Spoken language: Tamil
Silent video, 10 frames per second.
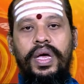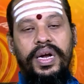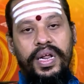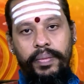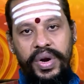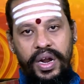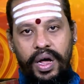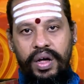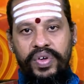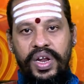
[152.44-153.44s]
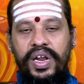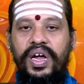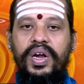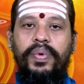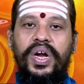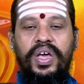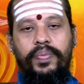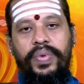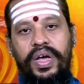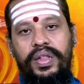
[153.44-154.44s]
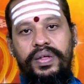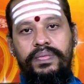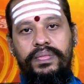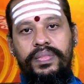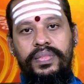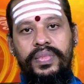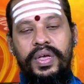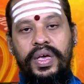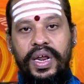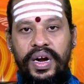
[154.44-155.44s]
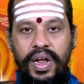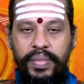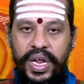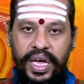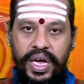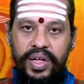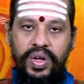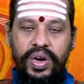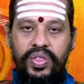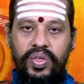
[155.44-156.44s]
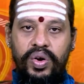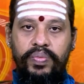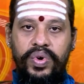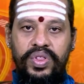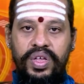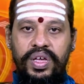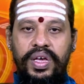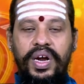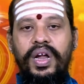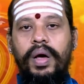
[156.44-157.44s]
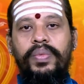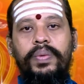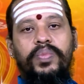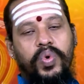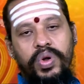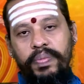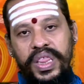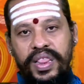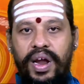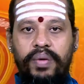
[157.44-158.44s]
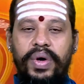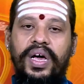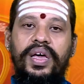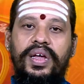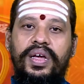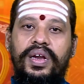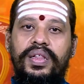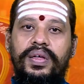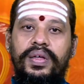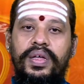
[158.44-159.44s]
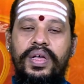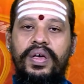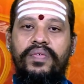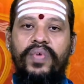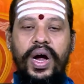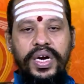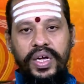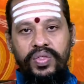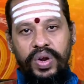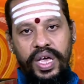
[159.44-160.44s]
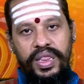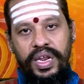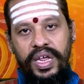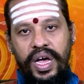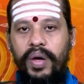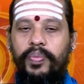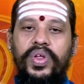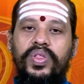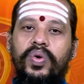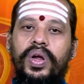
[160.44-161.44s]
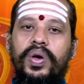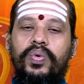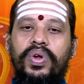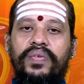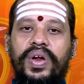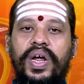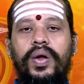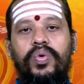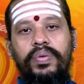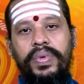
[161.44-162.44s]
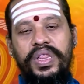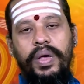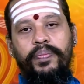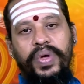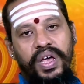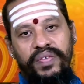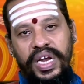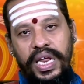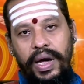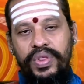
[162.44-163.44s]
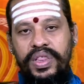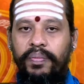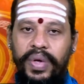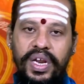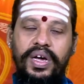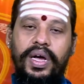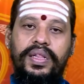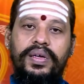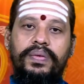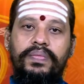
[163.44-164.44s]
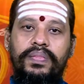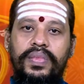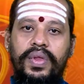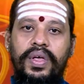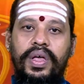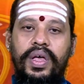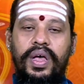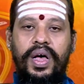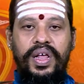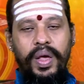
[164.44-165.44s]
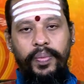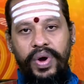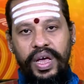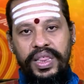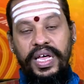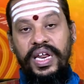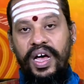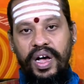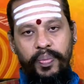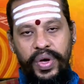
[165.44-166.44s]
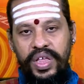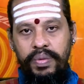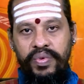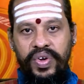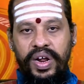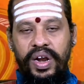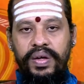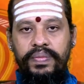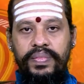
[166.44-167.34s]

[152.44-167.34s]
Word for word: எட்டாம் இட ராகுவினால் கெடுபலன் ஏற்படாது இரண்டாம் இட கேது என்று சொல்லும் பொழுது இரண்டாம் இடம் குடும்பஸ்தானமாக இருக்கின்றது வாழ்க்கை துணையை சரியாக புரிந்து கொள்ளக்கூடியவர்கள் குடும்பத்தை பிரிய வேண்டிய அவசியம் இருக்காது அதே போல் சரியாக பேசுபவர்கள்